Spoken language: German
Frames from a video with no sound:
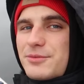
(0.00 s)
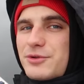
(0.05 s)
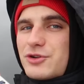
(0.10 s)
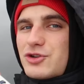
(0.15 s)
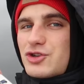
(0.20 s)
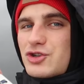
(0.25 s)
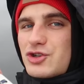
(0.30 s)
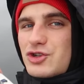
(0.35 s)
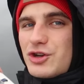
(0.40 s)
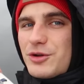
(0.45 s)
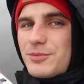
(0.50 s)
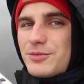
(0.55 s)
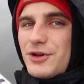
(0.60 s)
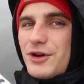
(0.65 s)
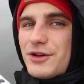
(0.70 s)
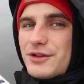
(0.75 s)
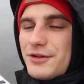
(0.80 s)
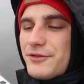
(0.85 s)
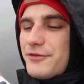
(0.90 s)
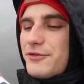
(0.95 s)
du bestimmt
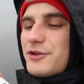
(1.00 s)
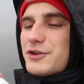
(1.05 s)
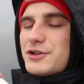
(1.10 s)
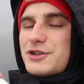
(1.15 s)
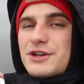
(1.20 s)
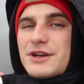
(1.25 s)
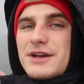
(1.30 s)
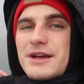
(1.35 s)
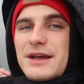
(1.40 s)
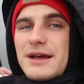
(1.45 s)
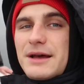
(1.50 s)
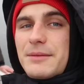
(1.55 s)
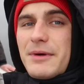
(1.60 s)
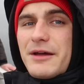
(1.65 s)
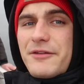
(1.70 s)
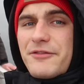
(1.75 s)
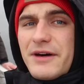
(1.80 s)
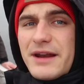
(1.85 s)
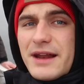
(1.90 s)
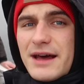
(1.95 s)
heute einen Fisch.
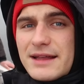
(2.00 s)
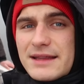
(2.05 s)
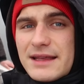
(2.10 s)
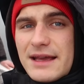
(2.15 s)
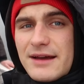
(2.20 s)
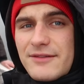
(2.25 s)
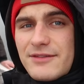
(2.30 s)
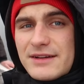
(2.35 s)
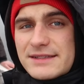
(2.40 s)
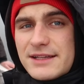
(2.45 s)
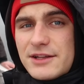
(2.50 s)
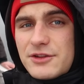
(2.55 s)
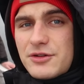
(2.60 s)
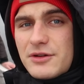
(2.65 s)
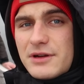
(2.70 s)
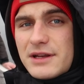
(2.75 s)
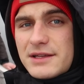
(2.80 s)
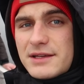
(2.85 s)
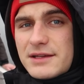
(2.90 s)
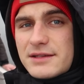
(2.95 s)
Mein Vater hat eher was
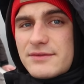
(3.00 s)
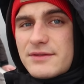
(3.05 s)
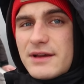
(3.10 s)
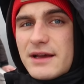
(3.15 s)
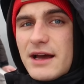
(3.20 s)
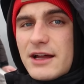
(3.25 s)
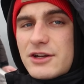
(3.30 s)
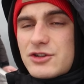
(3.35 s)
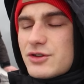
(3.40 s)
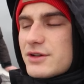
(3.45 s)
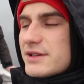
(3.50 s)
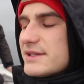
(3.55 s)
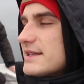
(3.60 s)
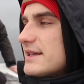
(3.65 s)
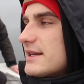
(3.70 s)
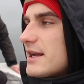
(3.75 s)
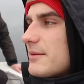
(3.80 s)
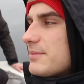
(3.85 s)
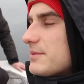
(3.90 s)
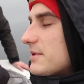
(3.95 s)
Natürliches, wie ihr gerade schon
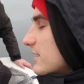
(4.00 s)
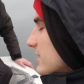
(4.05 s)
gesehen habt.